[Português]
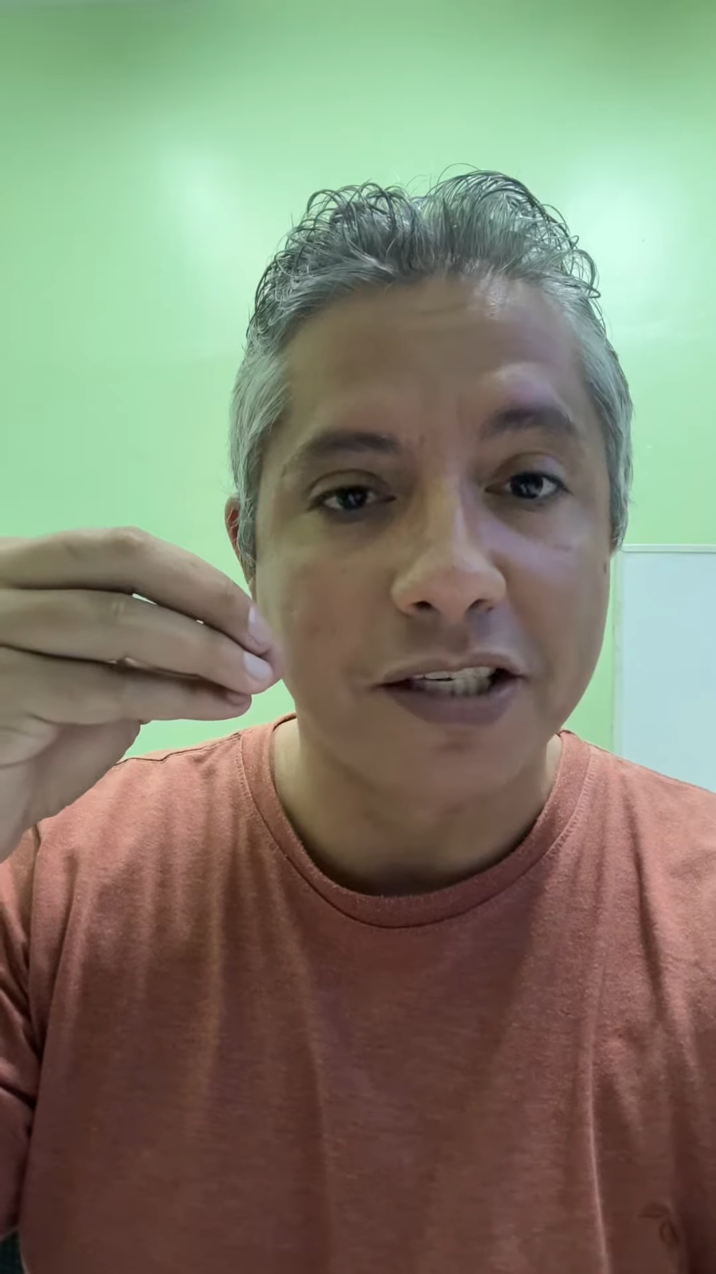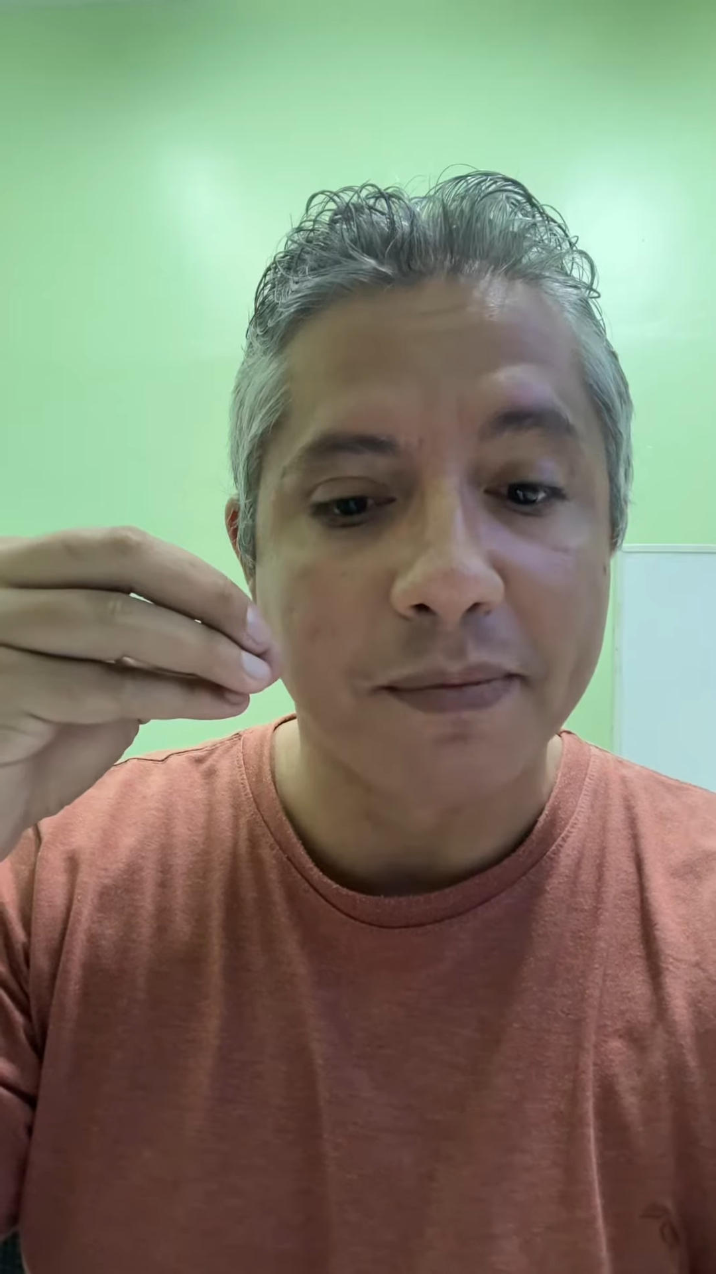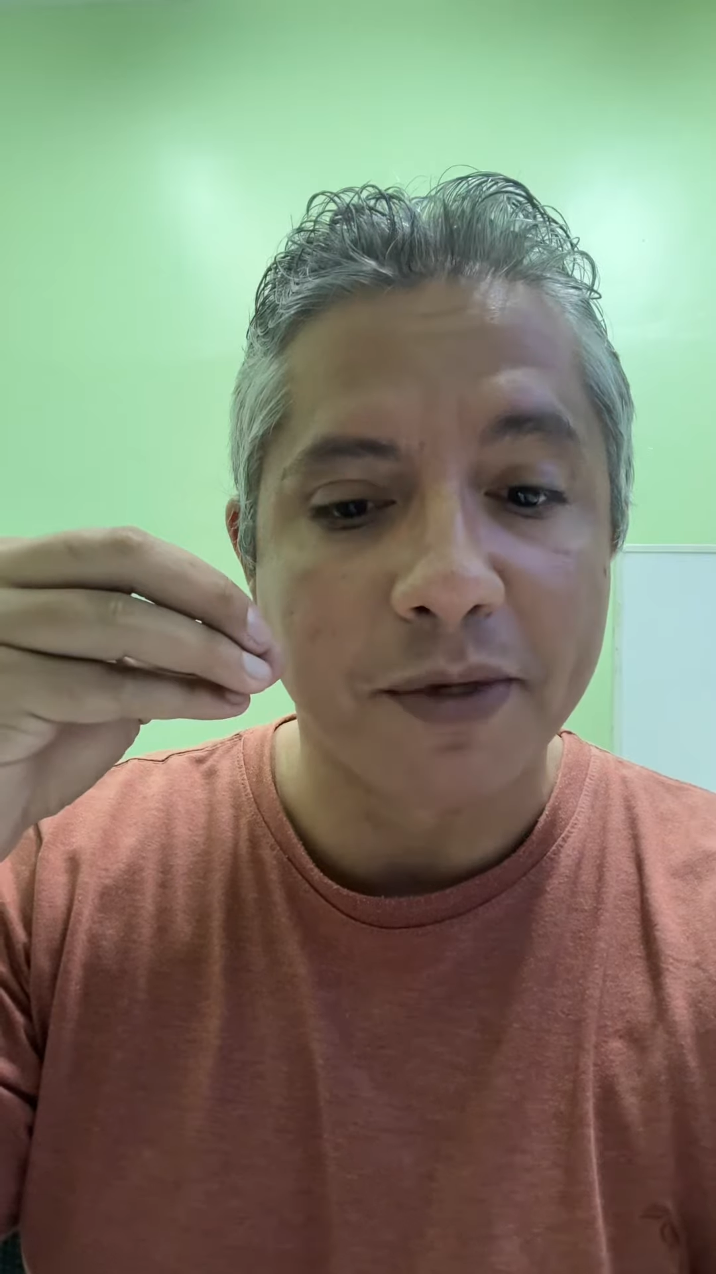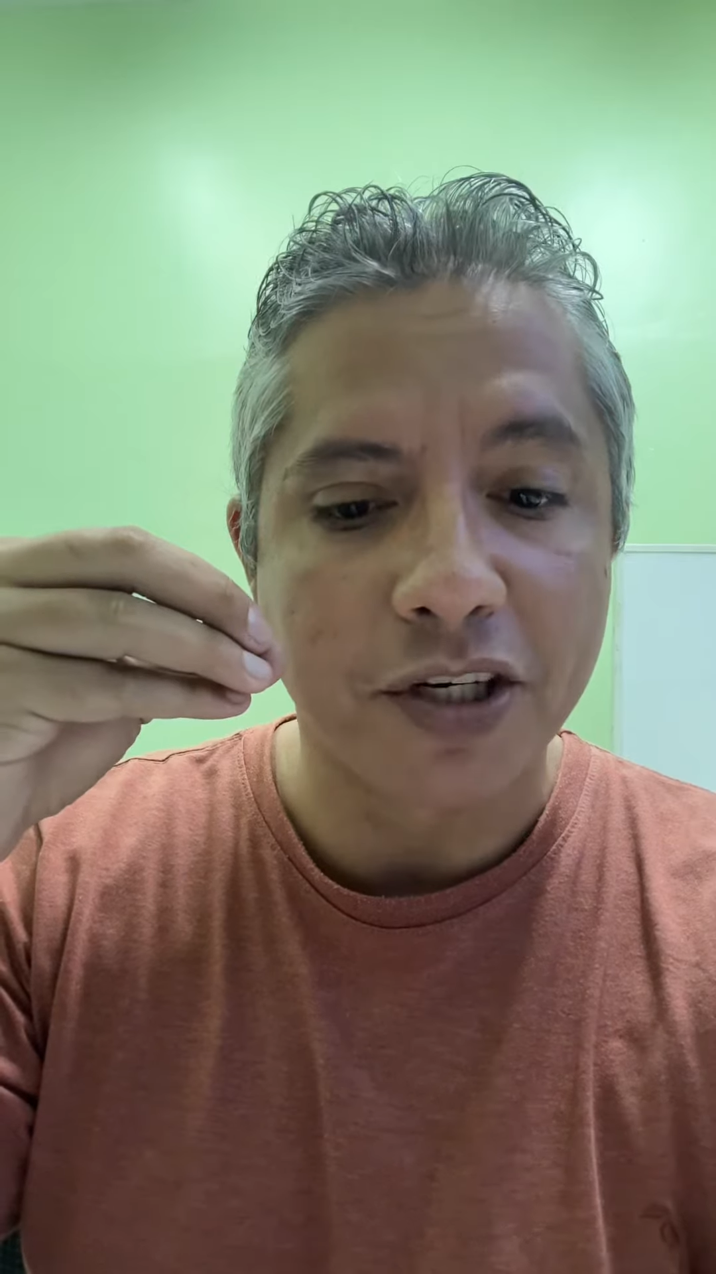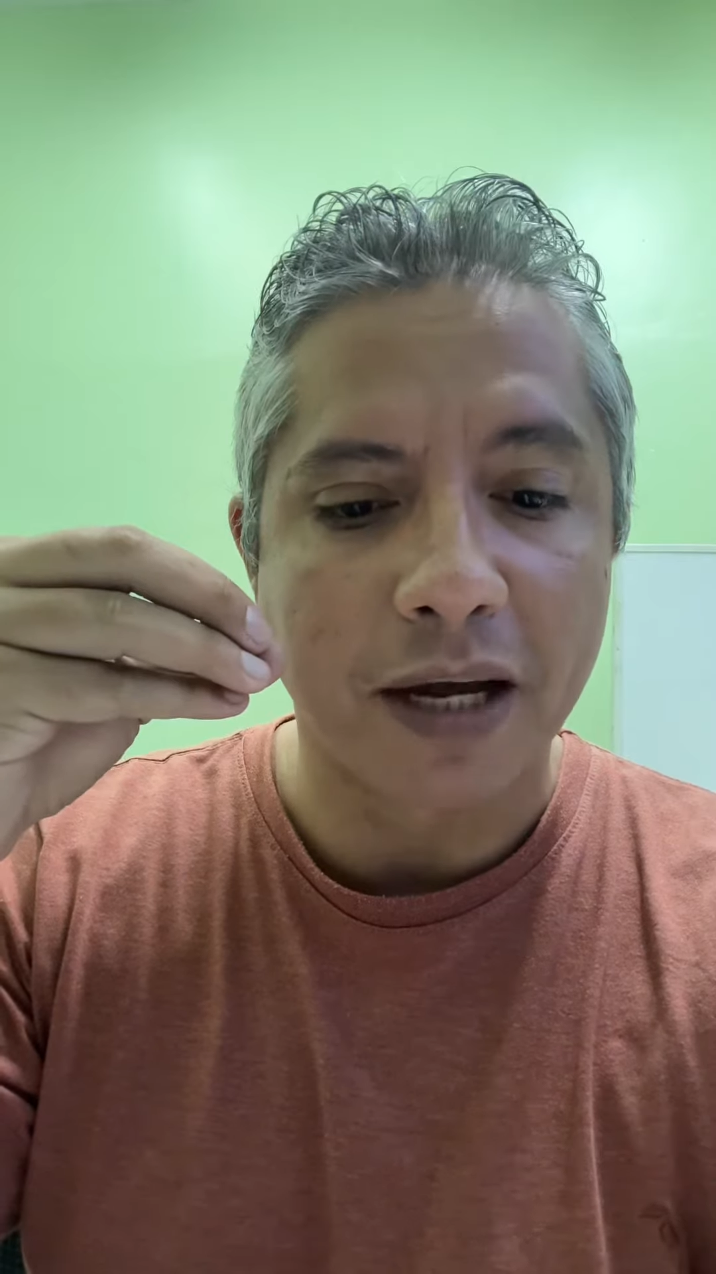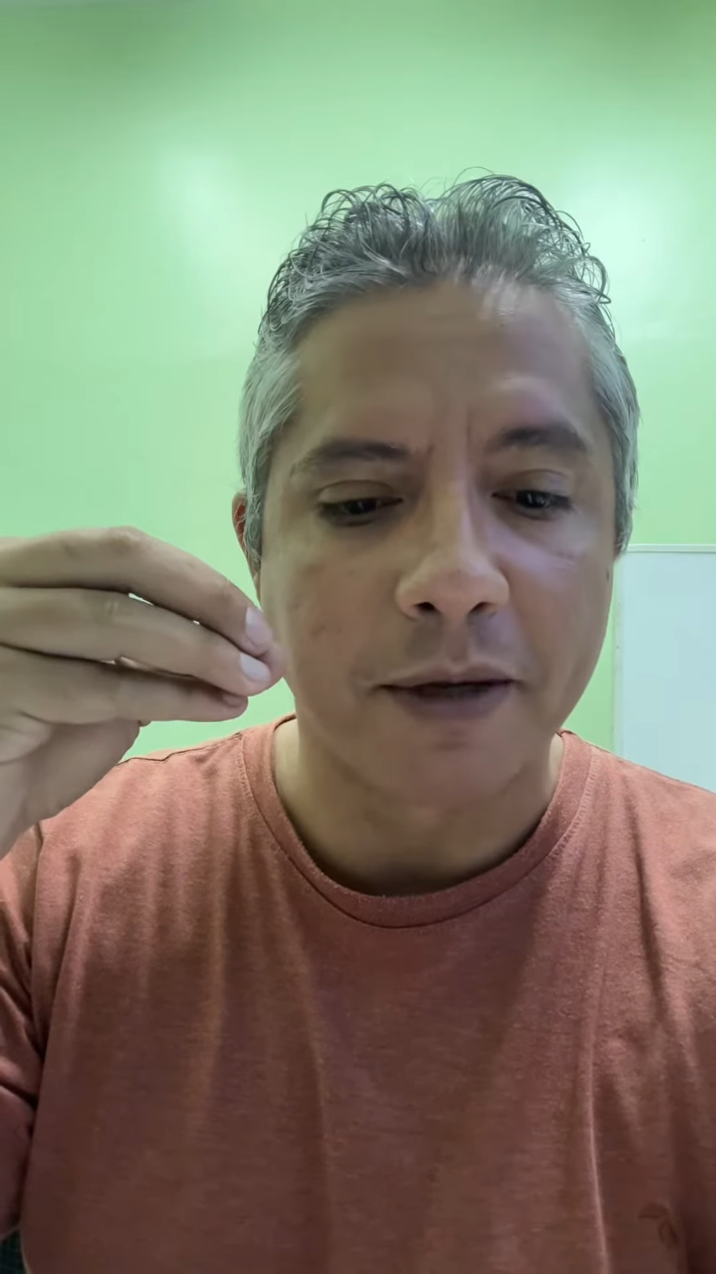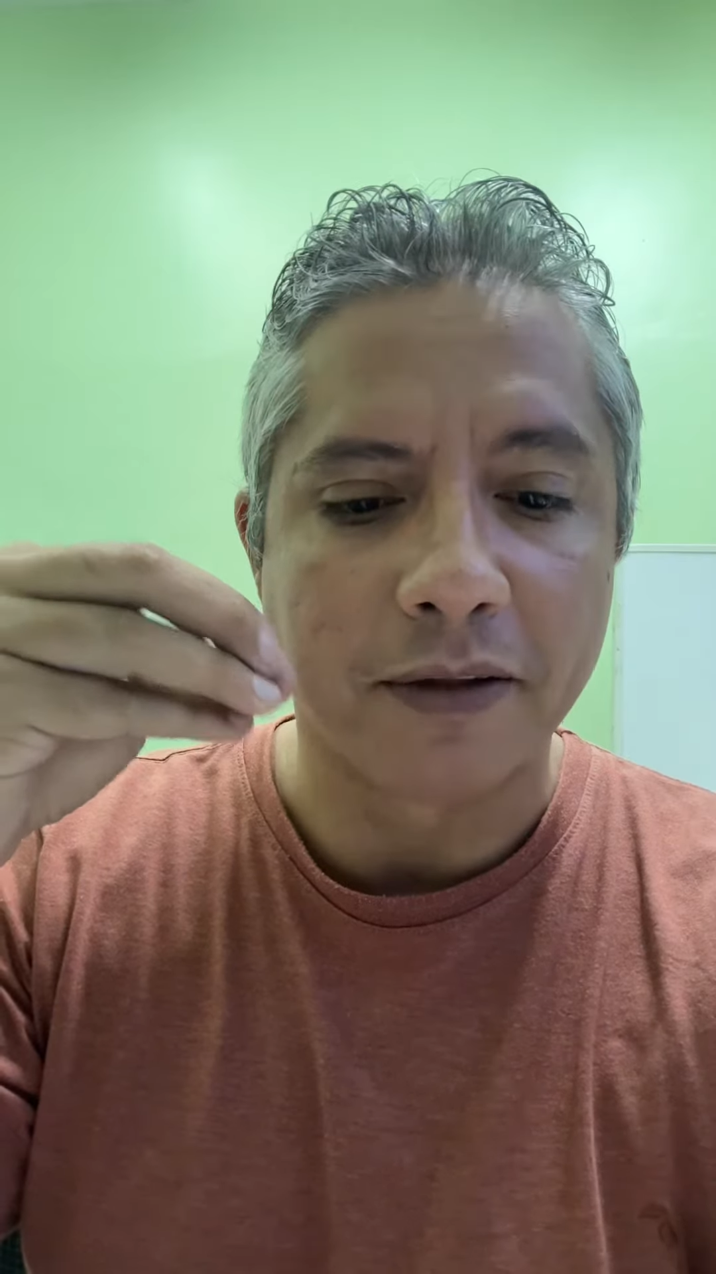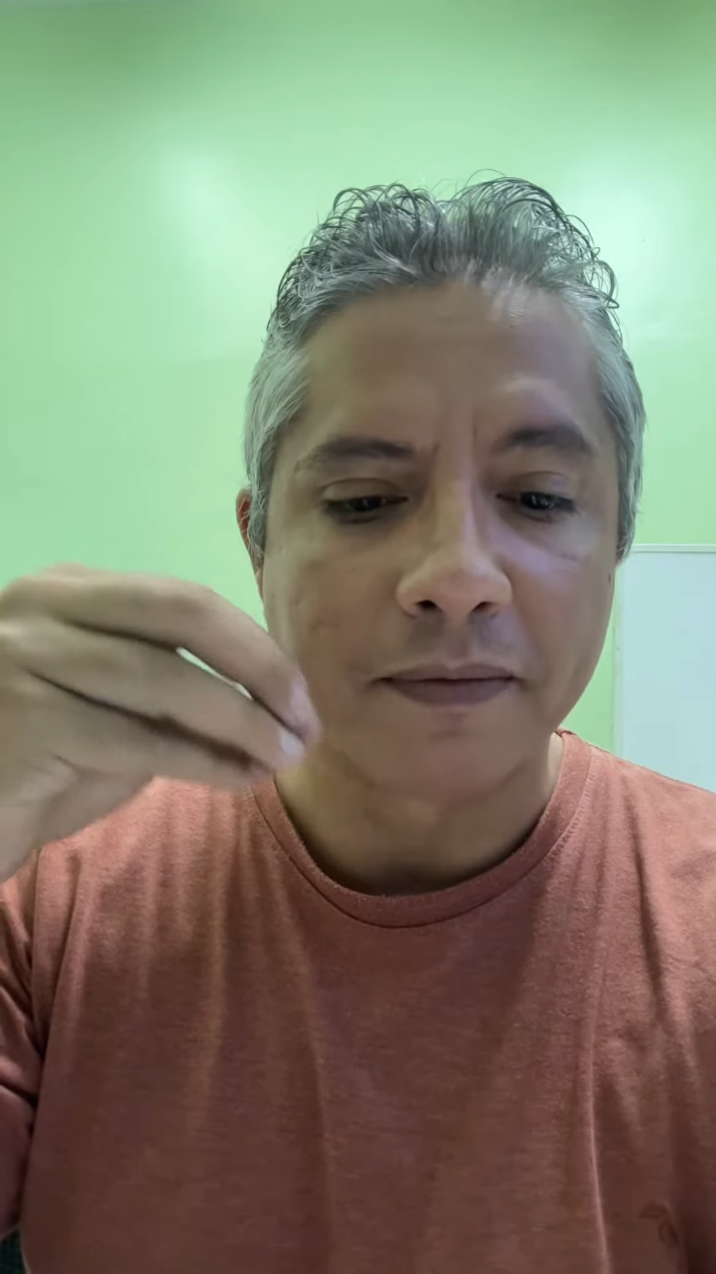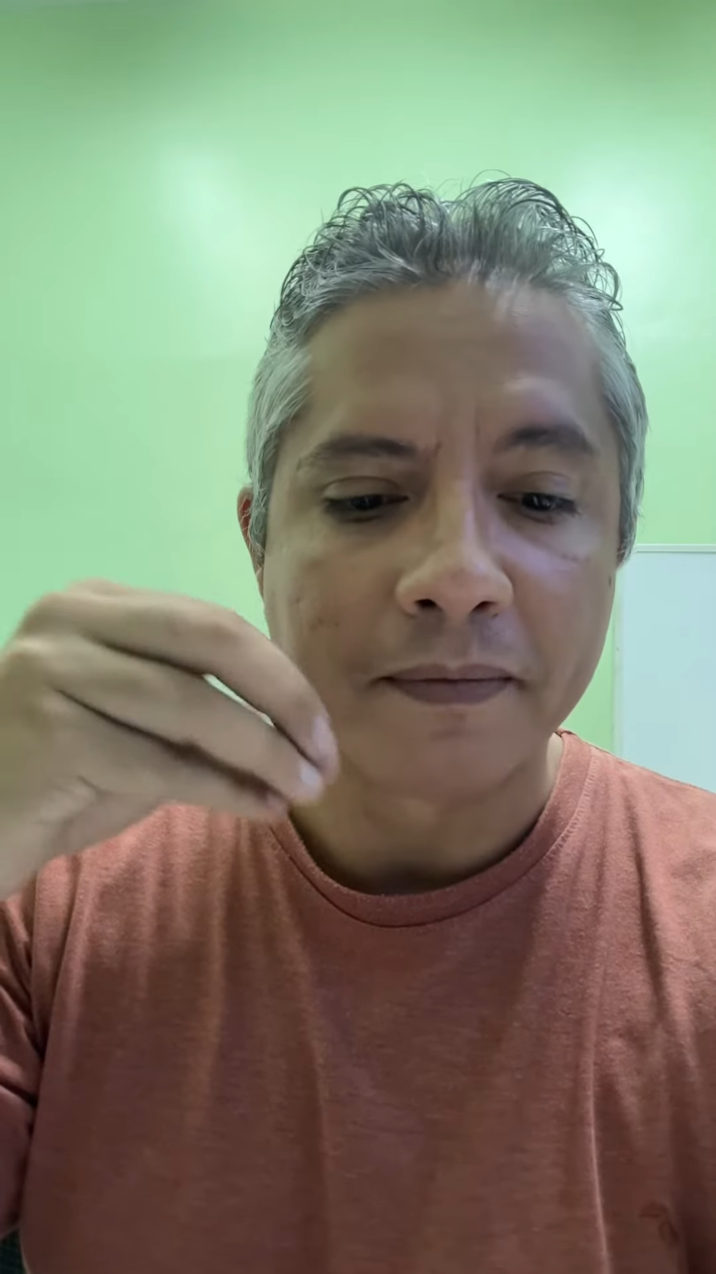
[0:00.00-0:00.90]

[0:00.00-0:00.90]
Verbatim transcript: esse medicamento.